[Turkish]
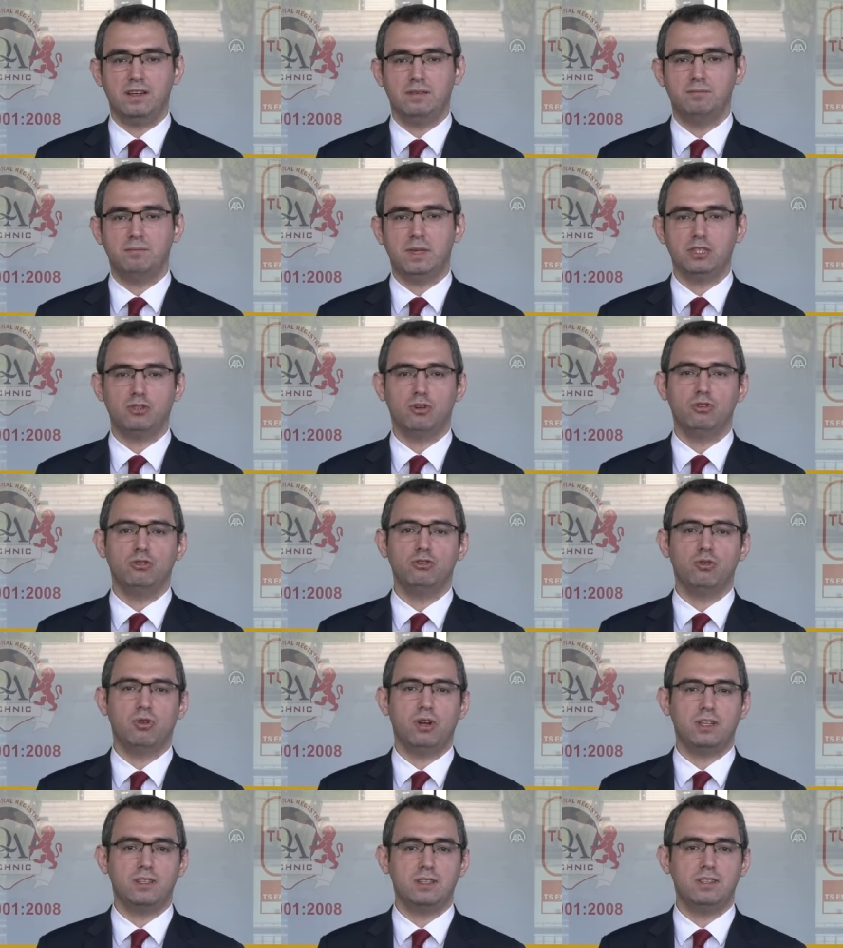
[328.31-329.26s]
betonun
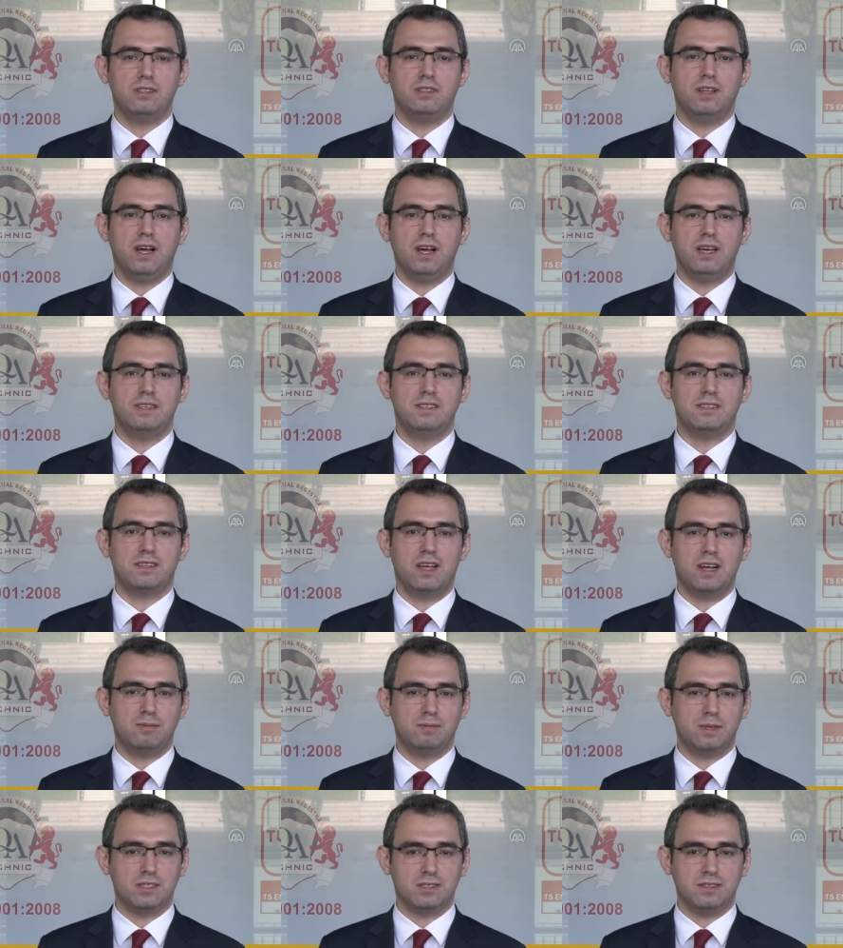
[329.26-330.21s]
donatıyı daha iyi
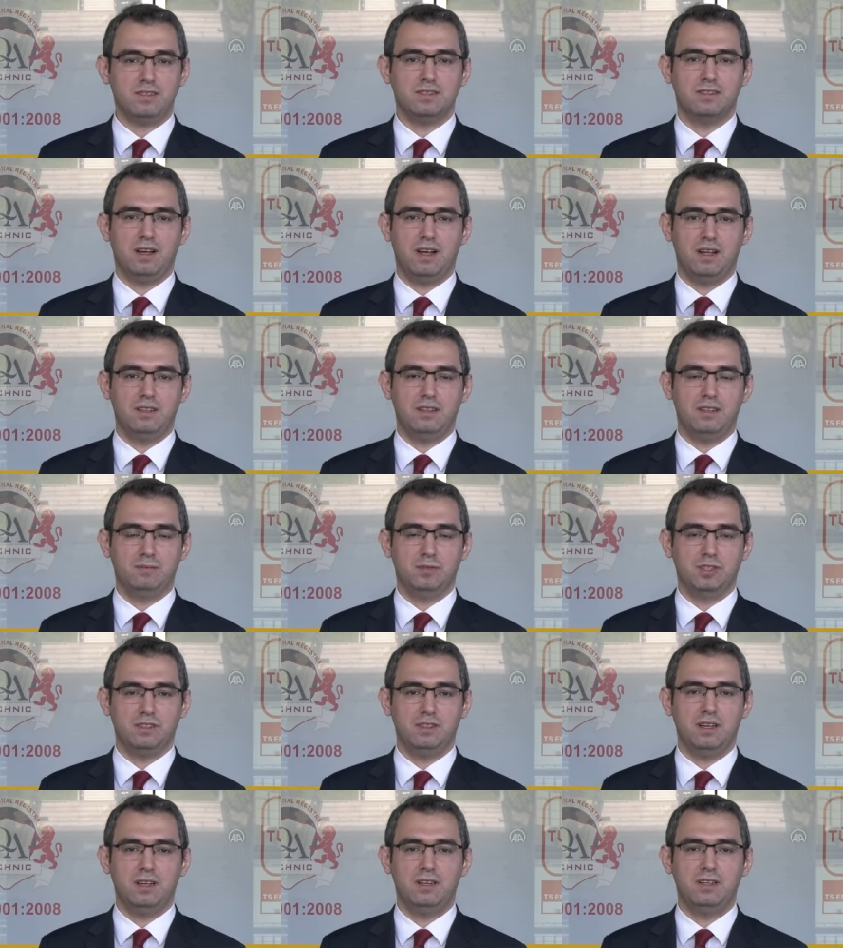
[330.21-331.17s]
sarması
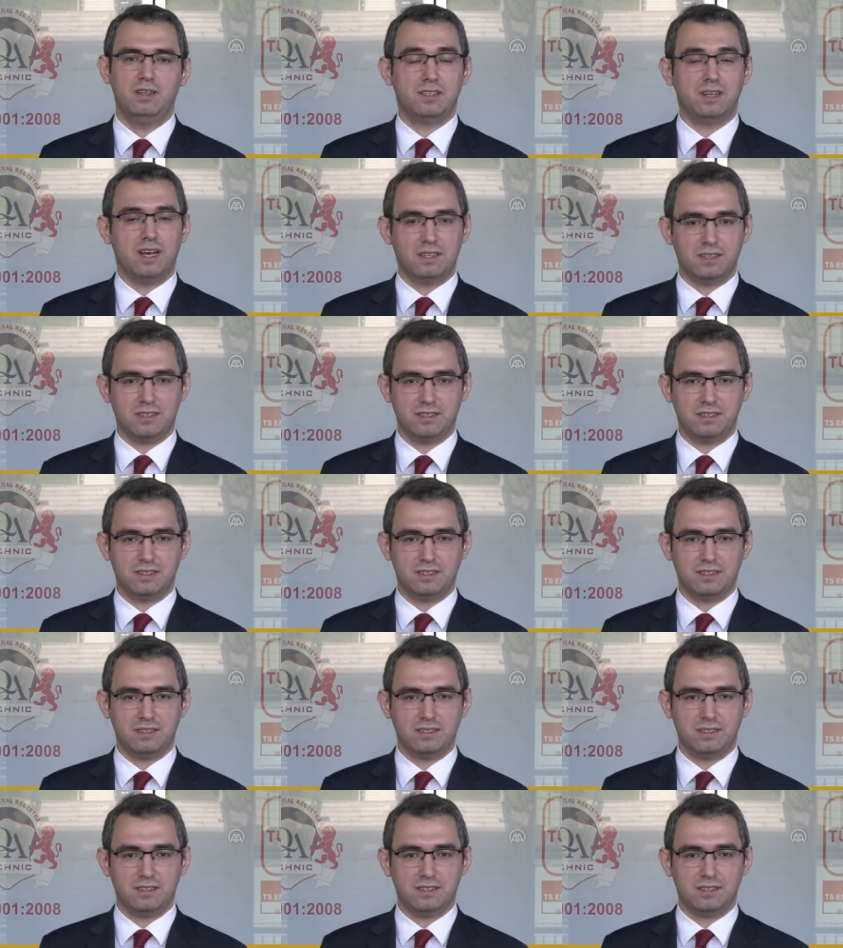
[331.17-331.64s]
anlamında katkı